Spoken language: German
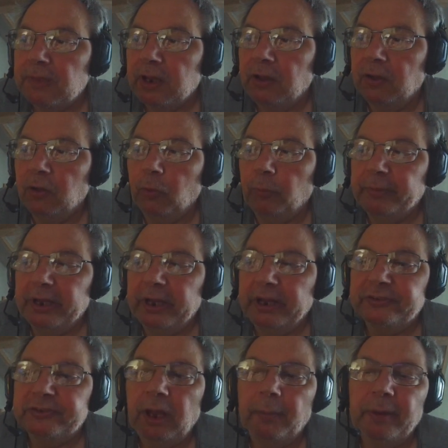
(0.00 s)
um mir
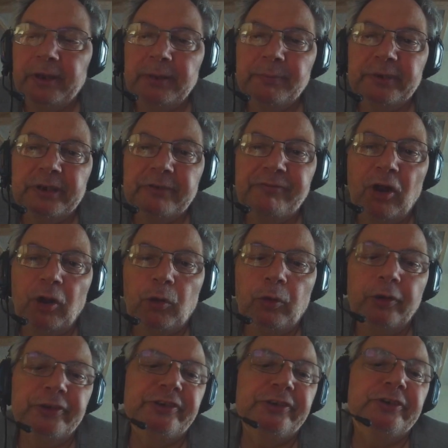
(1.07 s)
dabei mit den
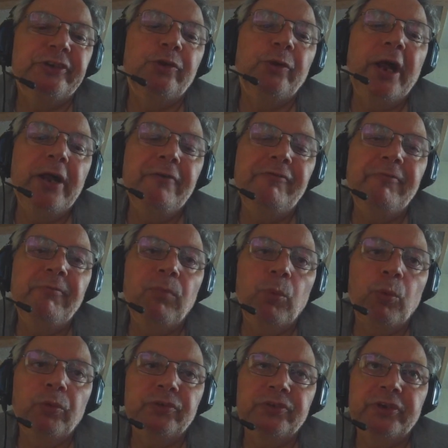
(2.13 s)
Fahrkosten zu helfen.
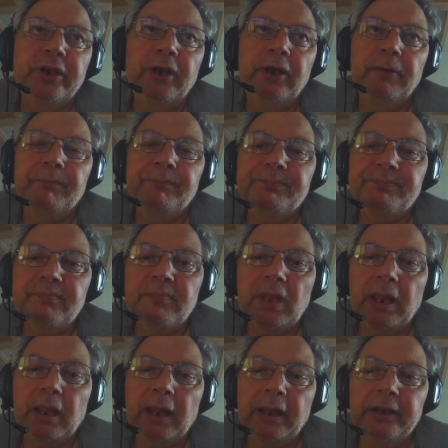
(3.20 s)
Und ähm,
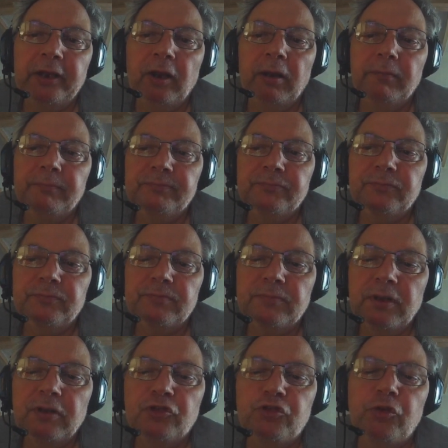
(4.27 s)
ja,
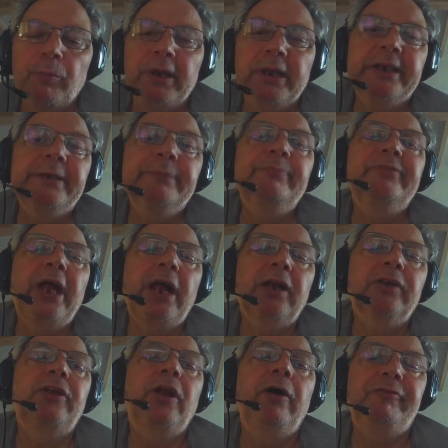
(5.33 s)
schon mal lieben Dank
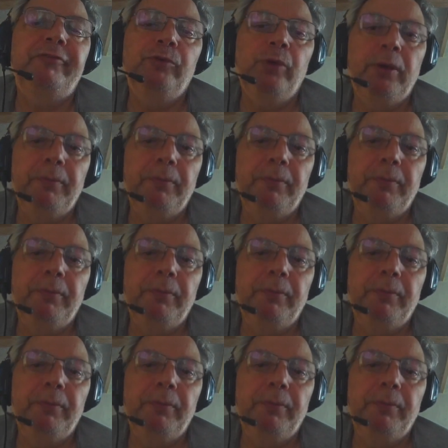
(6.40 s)
dafür.